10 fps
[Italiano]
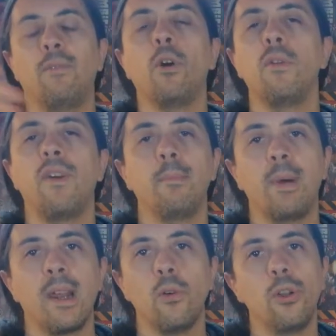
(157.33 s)
voglio fare il
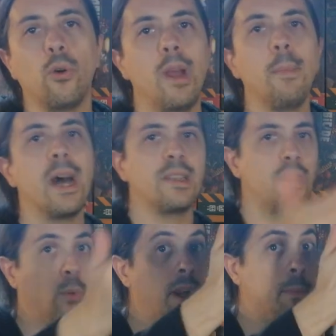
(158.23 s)
paragone con la
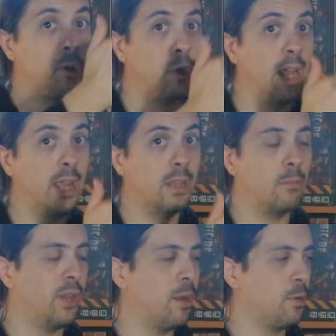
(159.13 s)
Mars, quella precedente,
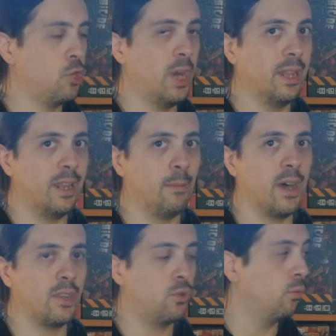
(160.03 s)
il modello precedente, la
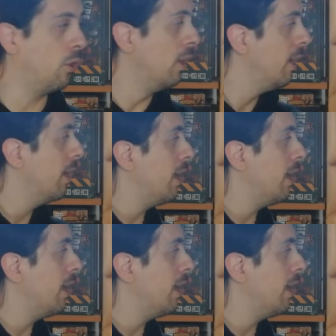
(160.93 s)
Mars 1.